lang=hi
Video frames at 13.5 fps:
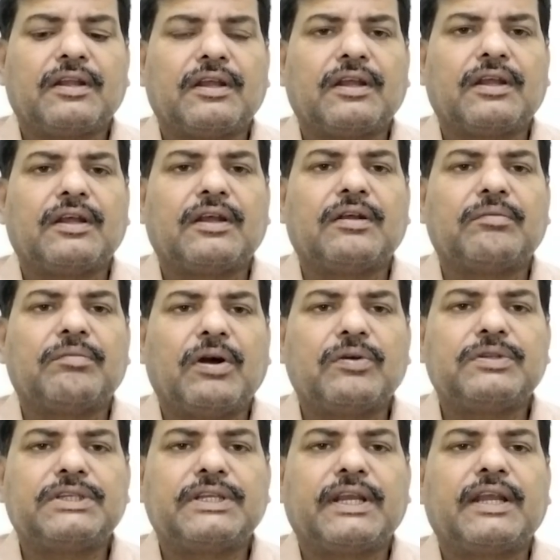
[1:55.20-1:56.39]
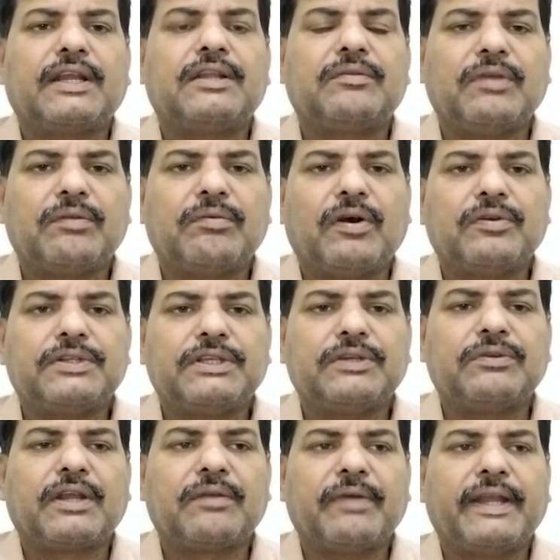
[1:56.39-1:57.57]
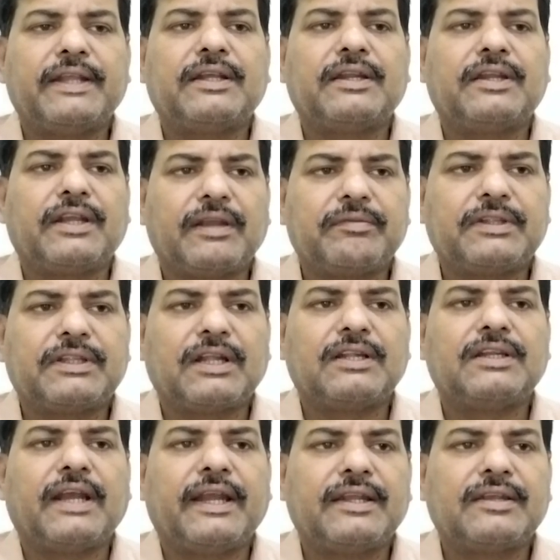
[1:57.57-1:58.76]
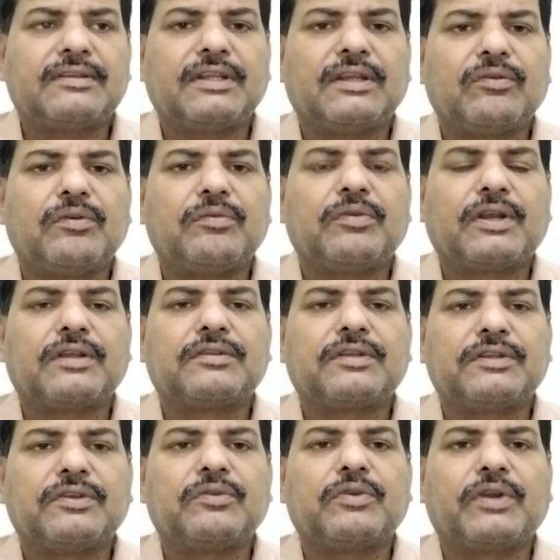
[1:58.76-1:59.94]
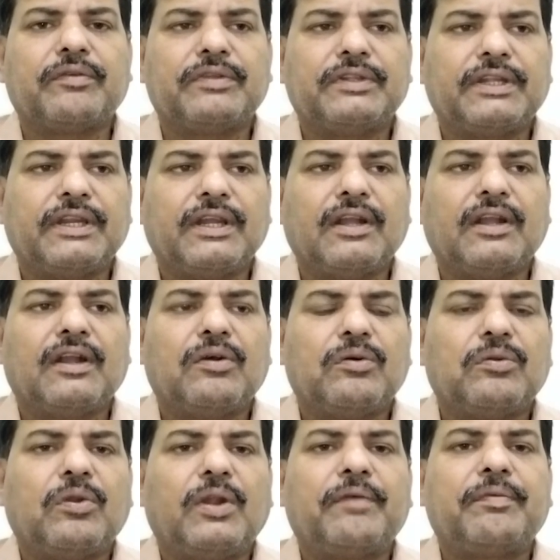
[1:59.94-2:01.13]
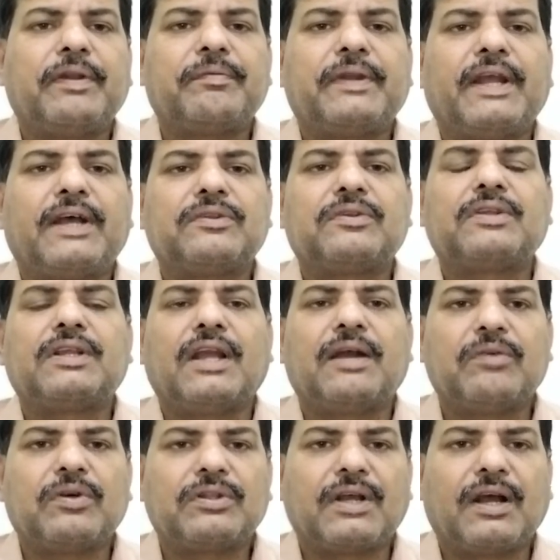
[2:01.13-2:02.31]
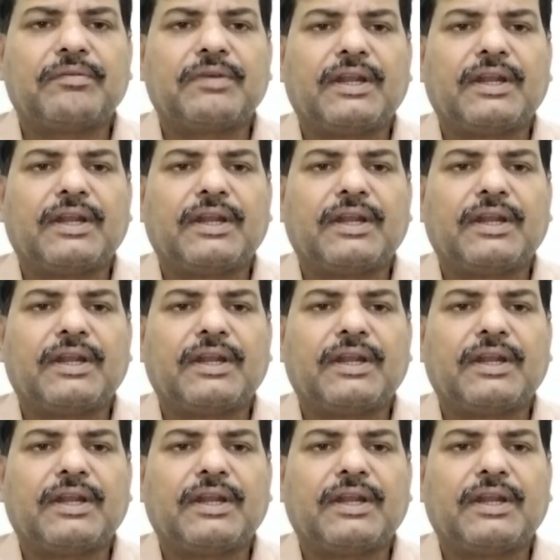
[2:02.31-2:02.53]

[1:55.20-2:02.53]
बाबूजी हैं यशवीर बाबूजी उनके भाई थे डीके मित्तल जी आई थे वो मुख्य सचिव मुख्यमंत्री उन्होंने अपने प्रयासों से यहाँ बहुत काम